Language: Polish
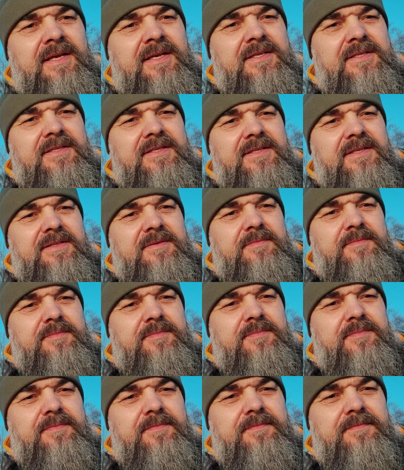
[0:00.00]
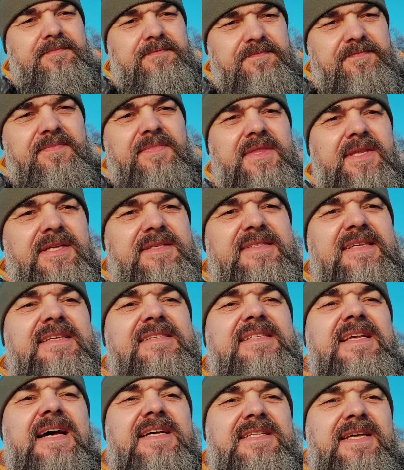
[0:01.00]
y,
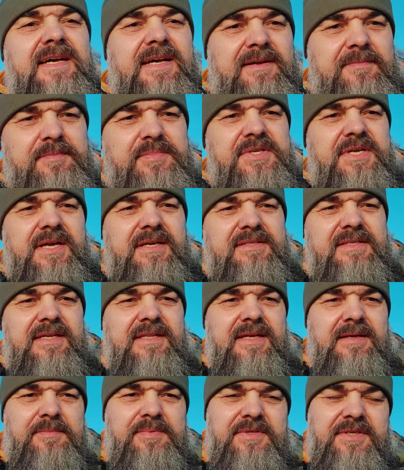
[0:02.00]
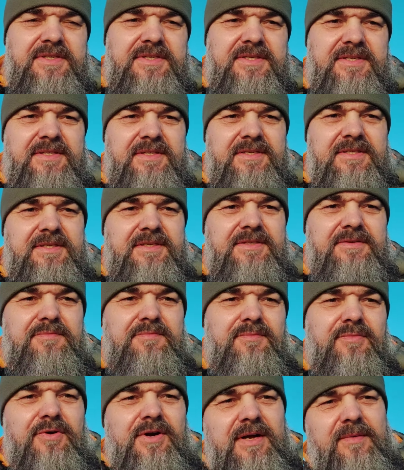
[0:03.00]
zasada przekazana przez y,
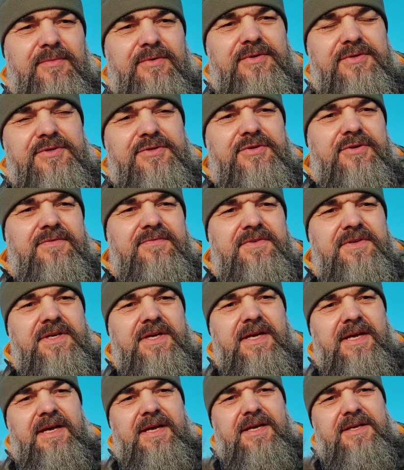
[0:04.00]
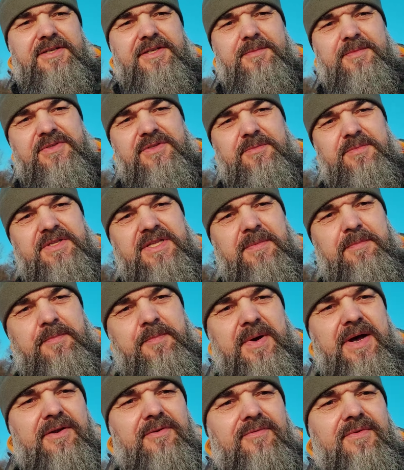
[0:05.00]
Boga Mojżeszowi, żeby sobie na
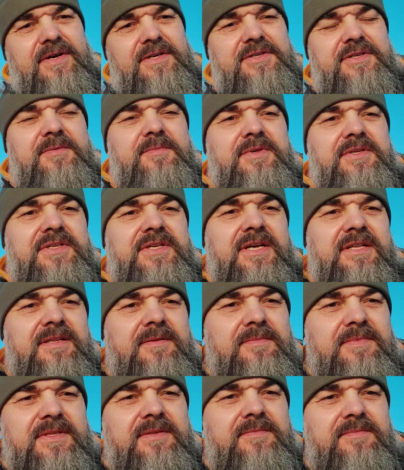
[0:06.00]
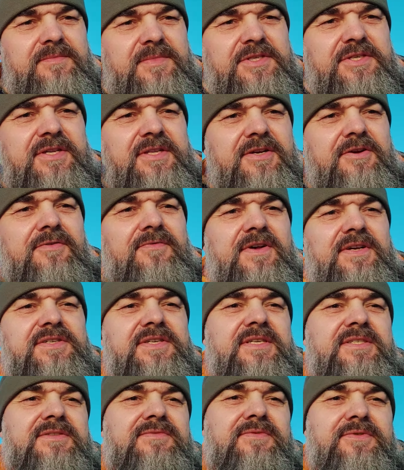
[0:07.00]
palu właśnie miedzianego
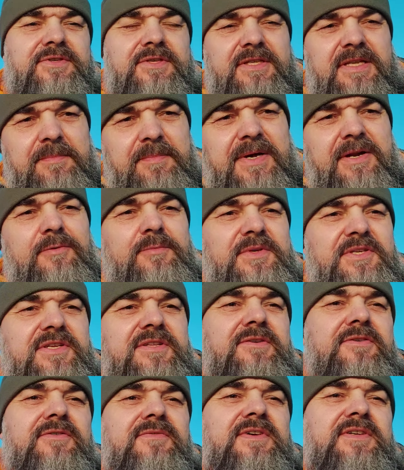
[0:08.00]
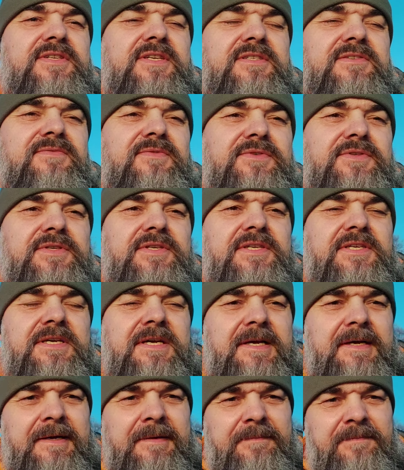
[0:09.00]
węża stworzyli, na palu miedzianego węża stworzyli
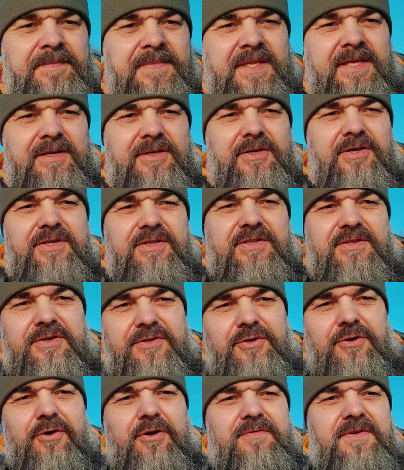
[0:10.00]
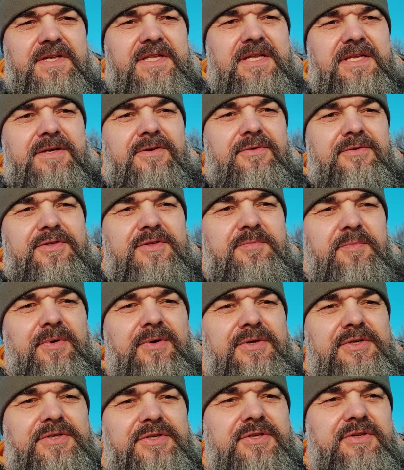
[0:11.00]
i ktokolwiek na niego
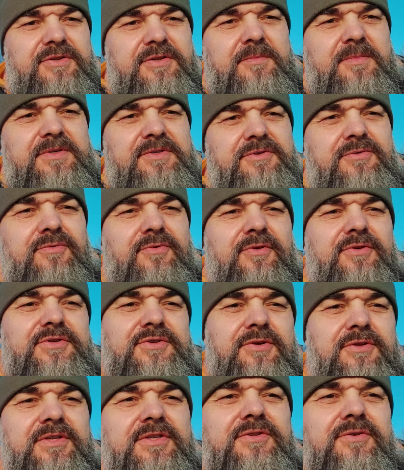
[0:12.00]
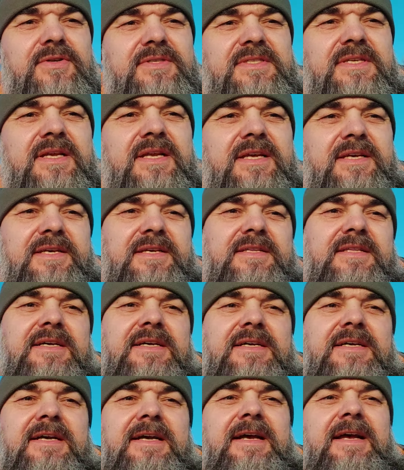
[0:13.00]
spojrzy, no to będzie ukąszony, to ocaleje,
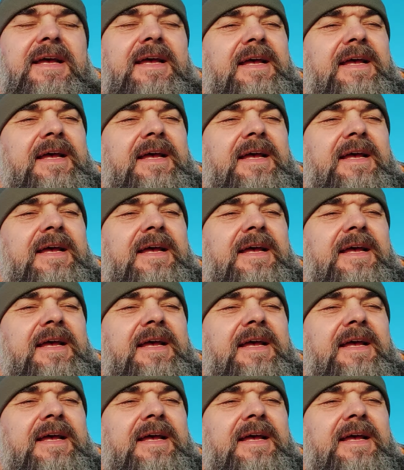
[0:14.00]
tak?